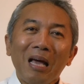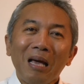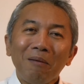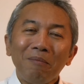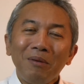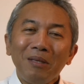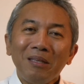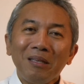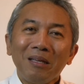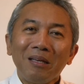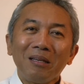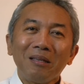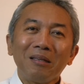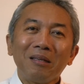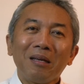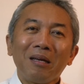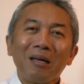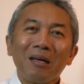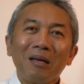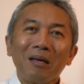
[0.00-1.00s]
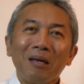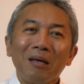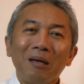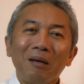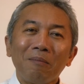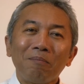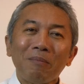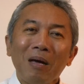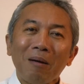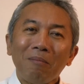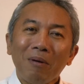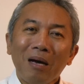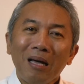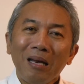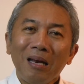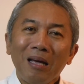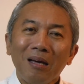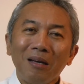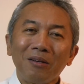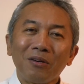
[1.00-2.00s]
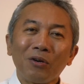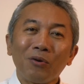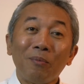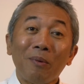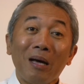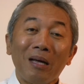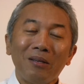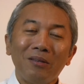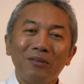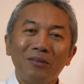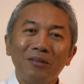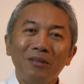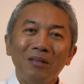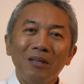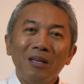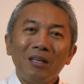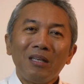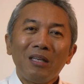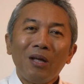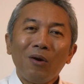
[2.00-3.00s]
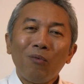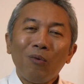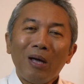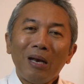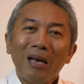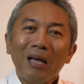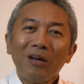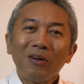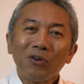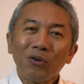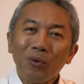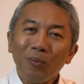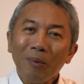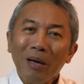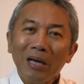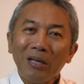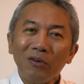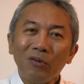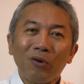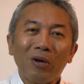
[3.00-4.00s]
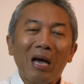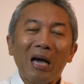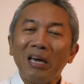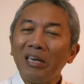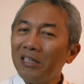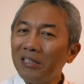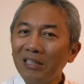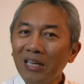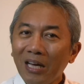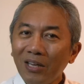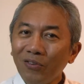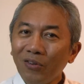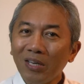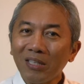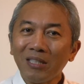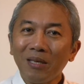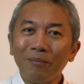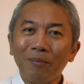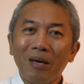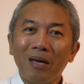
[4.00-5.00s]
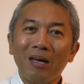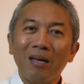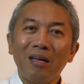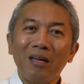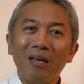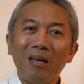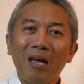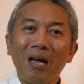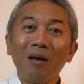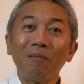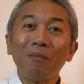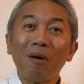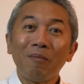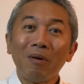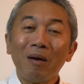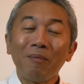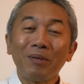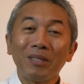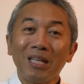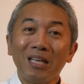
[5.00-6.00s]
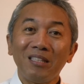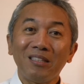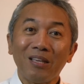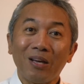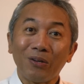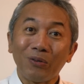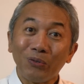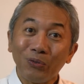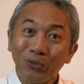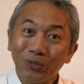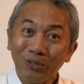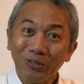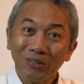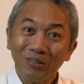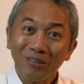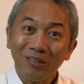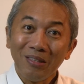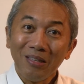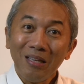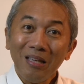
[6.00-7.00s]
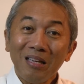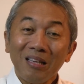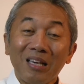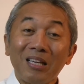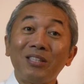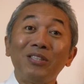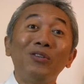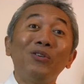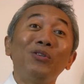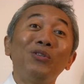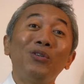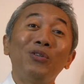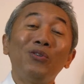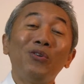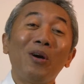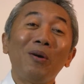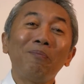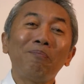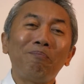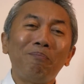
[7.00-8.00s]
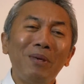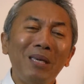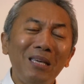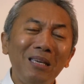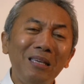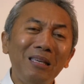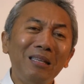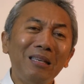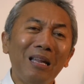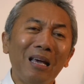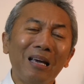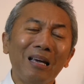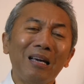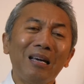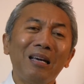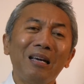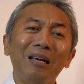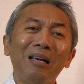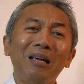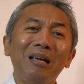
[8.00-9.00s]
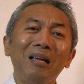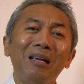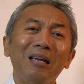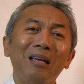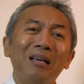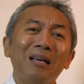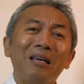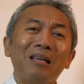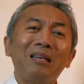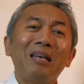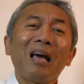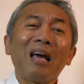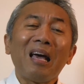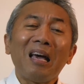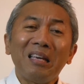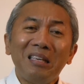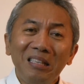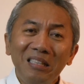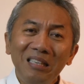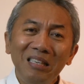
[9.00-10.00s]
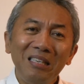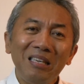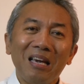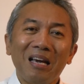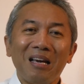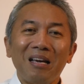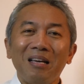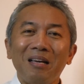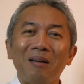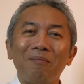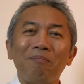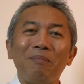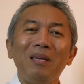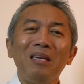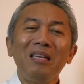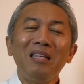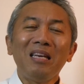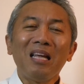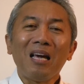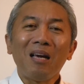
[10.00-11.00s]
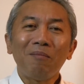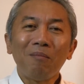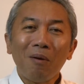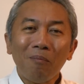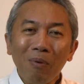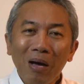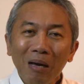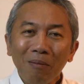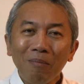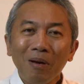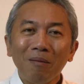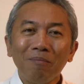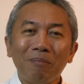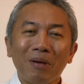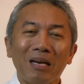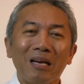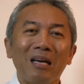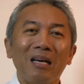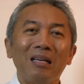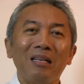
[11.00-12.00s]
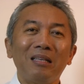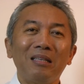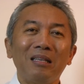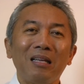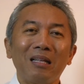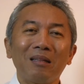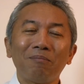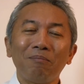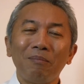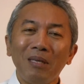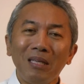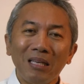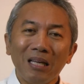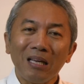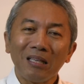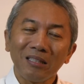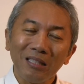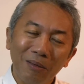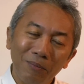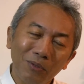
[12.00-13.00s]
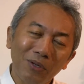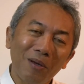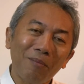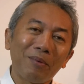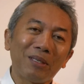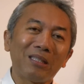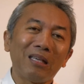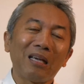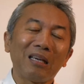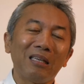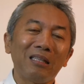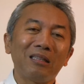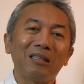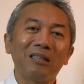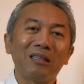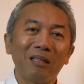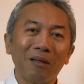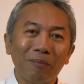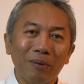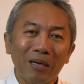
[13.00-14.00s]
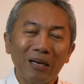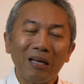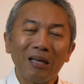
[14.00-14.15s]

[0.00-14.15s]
sinabi ng uh, pamahalaang Romano na walang Romano kahit gaano kasama ang mamamatay sa krus. Kasi ho, yun ho ang pinaka nakahihiya, pinakamababang paraan at pinakasabi kang masakit